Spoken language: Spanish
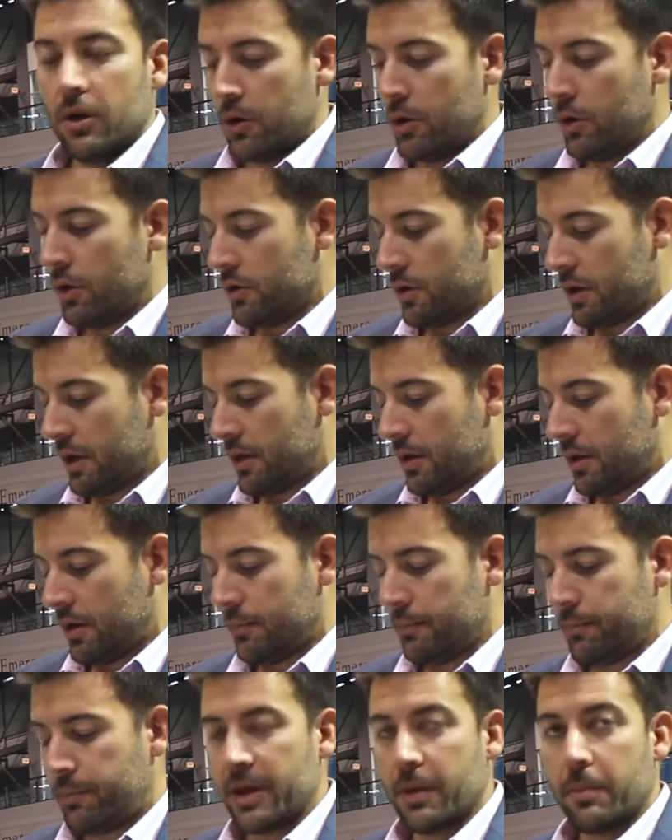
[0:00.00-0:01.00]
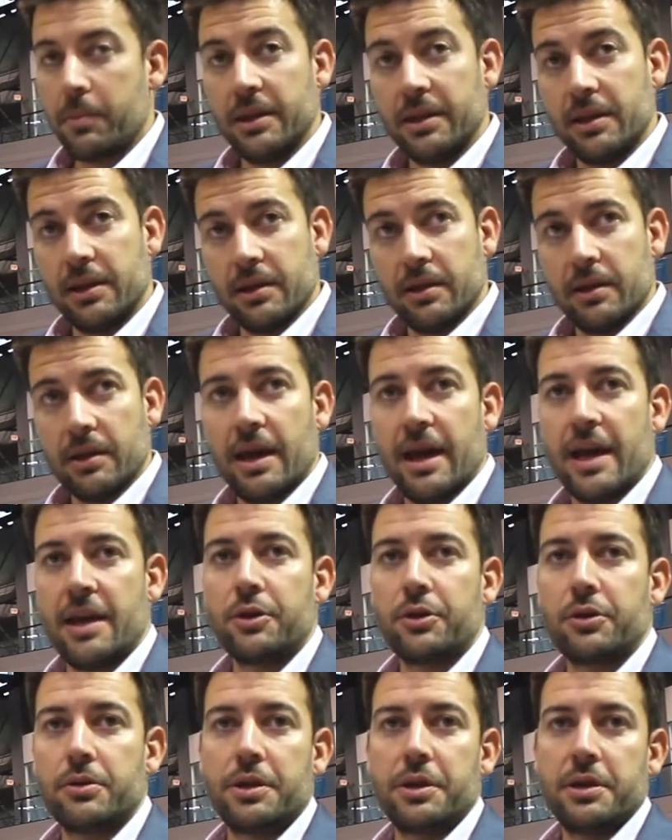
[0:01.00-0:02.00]
Lo que permite
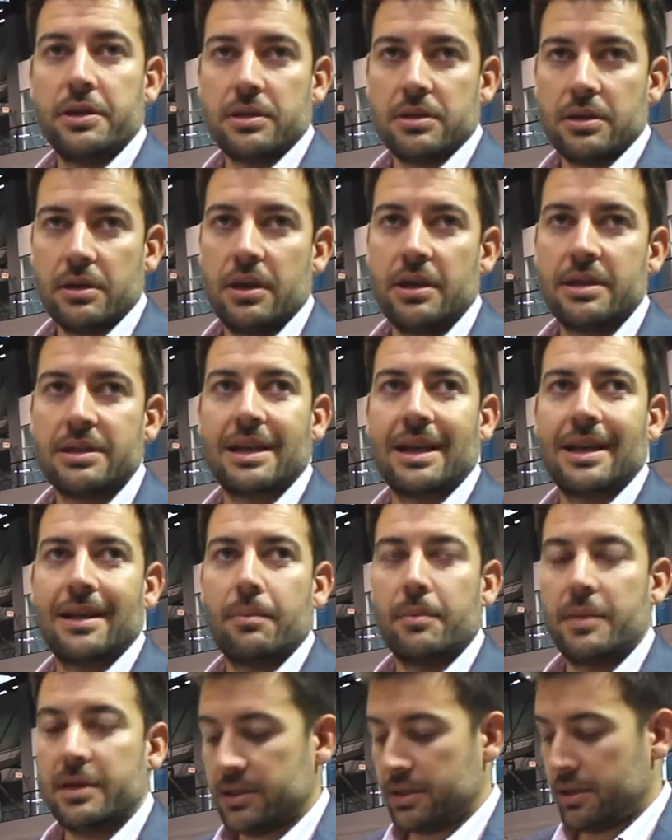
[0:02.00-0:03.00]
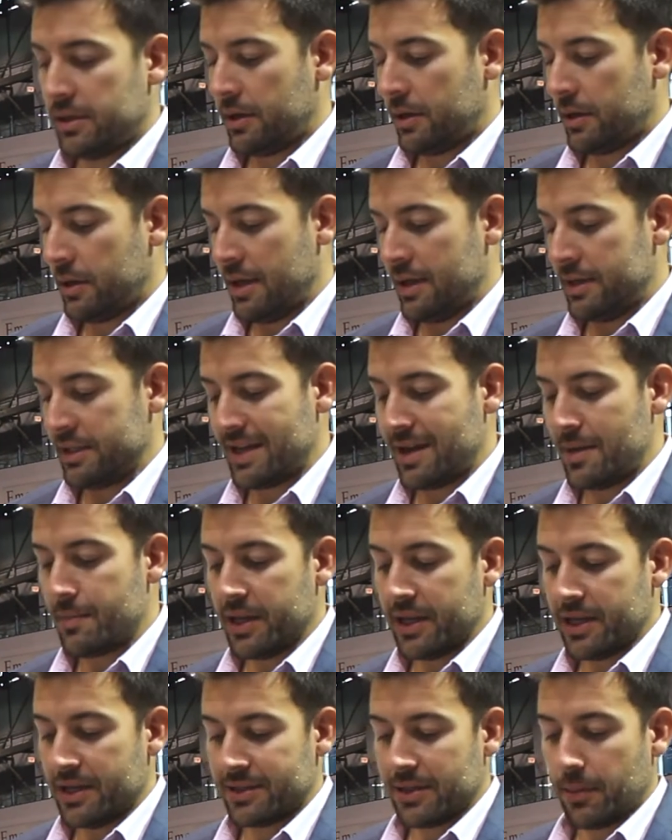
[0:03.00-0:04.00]
entonces es que el envase, las
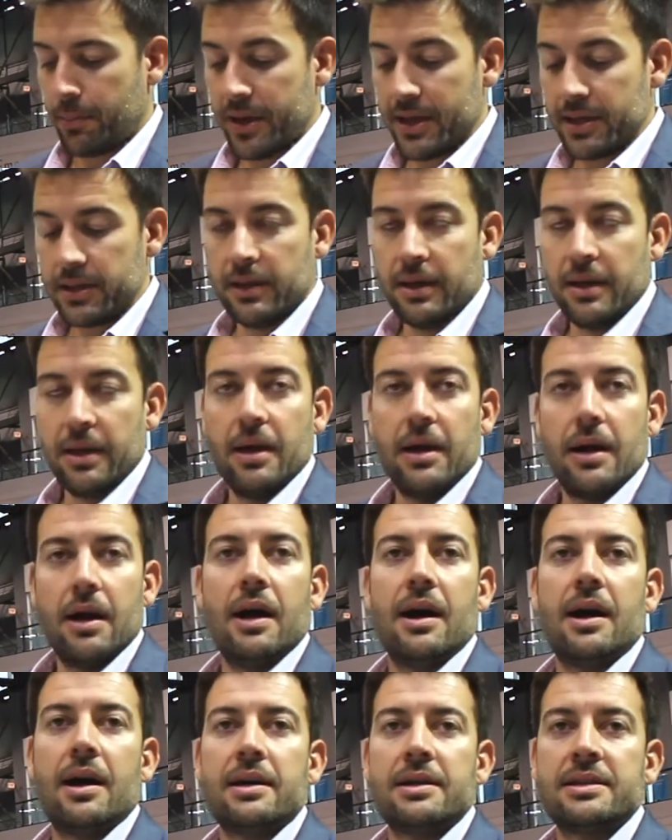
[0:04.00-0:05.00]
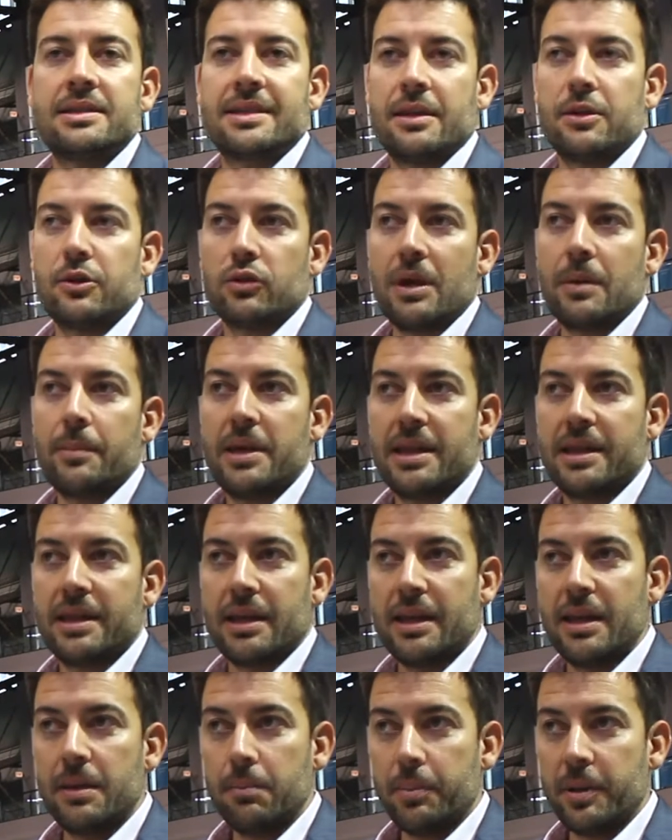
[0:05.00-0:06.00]
láminas de PET ah, estén
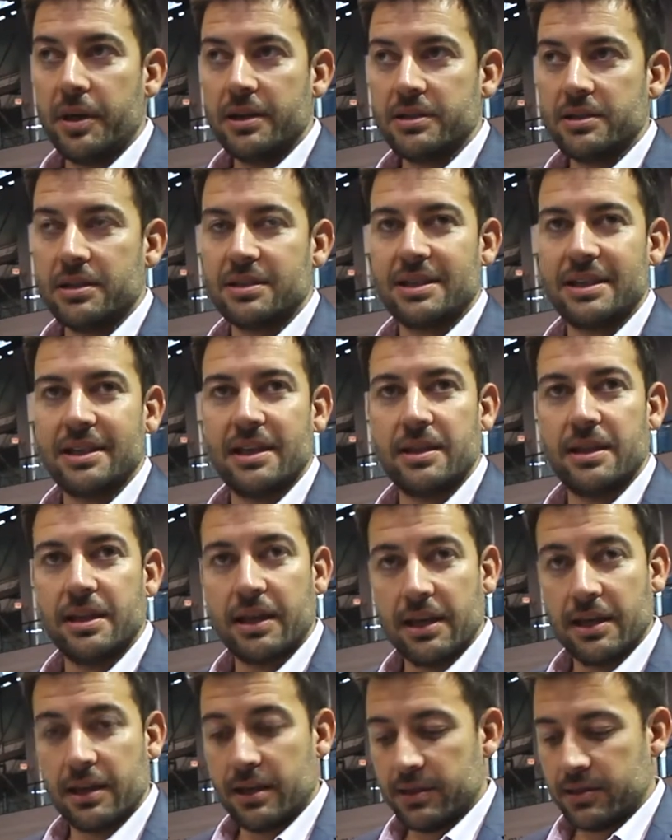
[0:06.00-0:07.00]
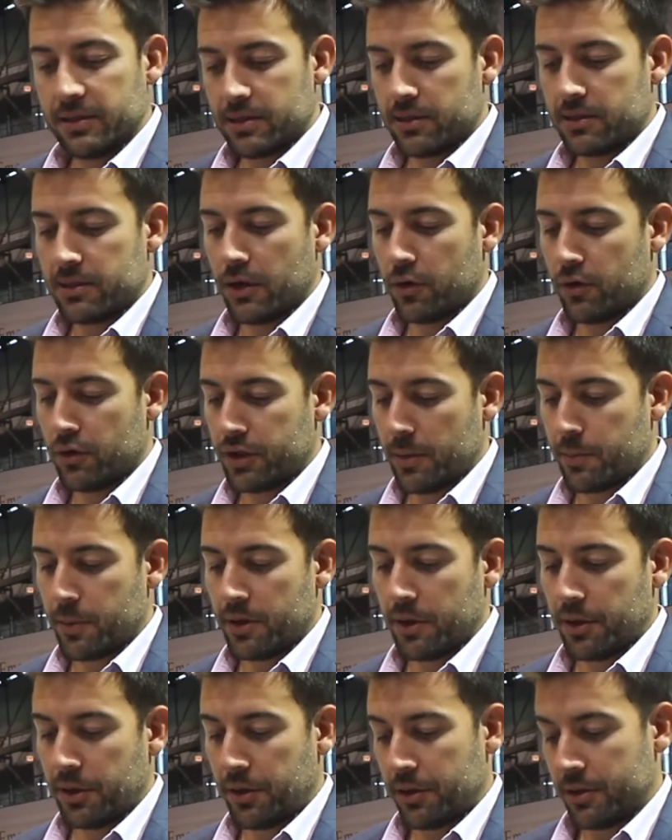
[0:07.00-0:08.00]
totalmente limpias, sin etiquetas, sin,
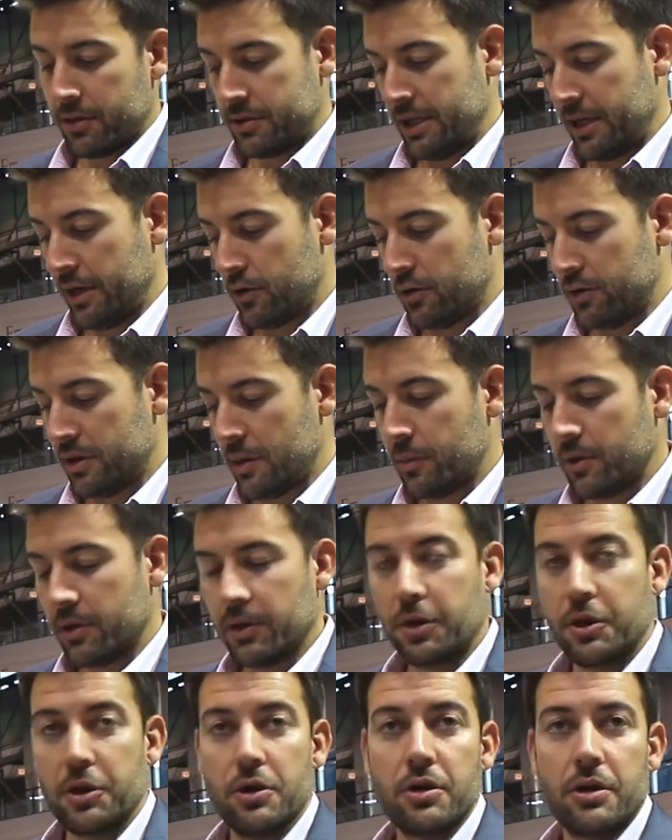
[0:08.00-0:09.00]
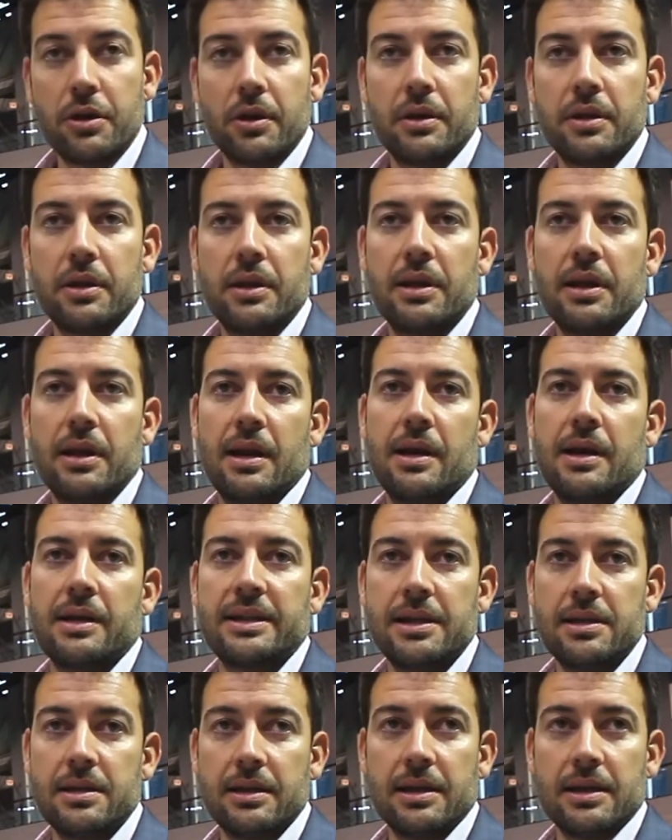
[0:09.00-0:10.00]
contaminación de la
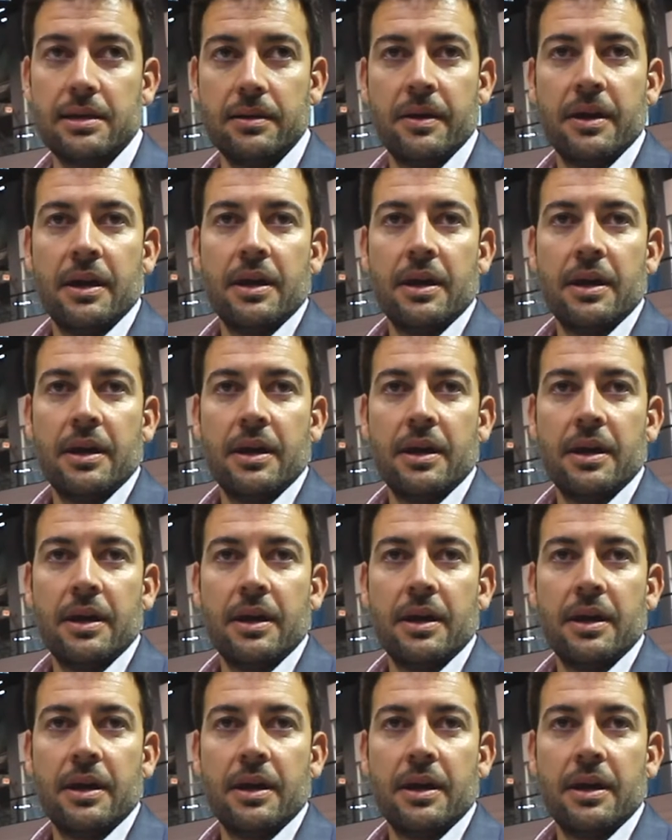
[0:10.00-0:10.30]
tinta